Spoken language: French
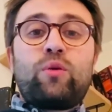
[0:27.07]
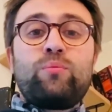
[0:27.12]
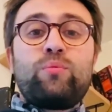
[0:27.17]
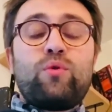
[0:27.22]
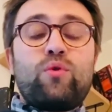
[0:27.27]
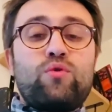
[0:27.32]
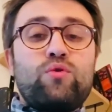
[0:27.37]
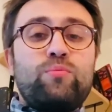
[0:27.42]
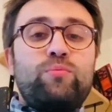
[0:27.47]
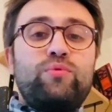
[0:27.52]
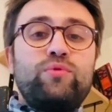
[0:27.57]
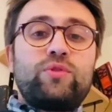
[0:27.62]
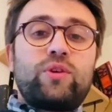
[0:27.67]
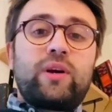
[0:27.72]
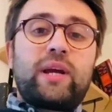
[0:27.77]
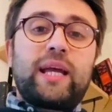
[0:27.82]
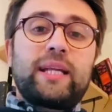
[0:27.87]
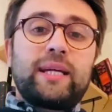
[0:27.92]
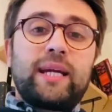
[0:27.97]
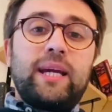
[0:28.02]
beaucoup plus
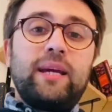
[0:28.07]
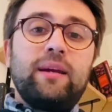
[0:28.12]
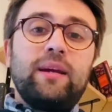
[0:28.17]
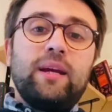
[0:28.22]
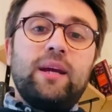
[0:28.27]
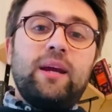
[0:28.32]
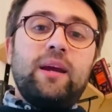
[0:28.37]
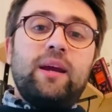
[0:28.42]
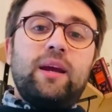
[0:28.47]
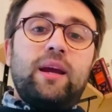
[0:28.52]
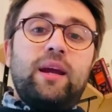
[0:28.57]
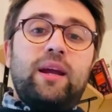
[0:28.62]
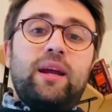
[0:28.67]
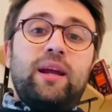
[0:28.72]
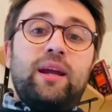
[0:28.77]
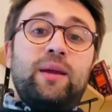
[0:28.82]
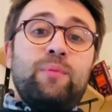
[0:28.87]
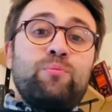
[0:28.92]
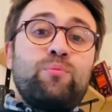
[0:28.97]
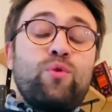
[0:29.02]
encadrés
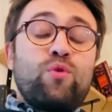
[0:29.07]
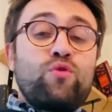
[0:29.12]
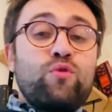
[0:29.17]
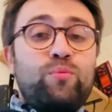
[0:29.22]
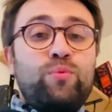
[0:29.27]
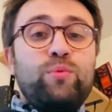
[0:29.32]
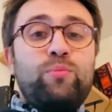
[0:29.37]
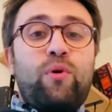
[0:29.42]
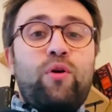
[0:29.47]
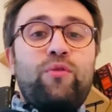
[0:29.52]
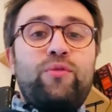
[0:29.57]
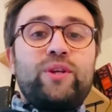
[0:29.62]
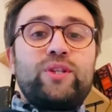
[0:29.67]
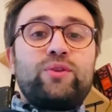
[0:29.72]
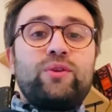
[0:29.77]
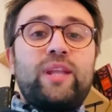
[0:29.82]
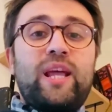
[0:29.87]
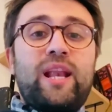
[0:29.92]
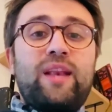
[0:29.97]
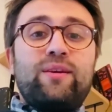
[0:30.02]
et beaucoup plus
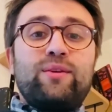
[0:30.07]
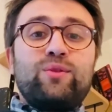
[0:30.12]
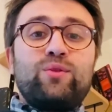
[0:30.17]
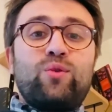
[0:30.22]
professionnels.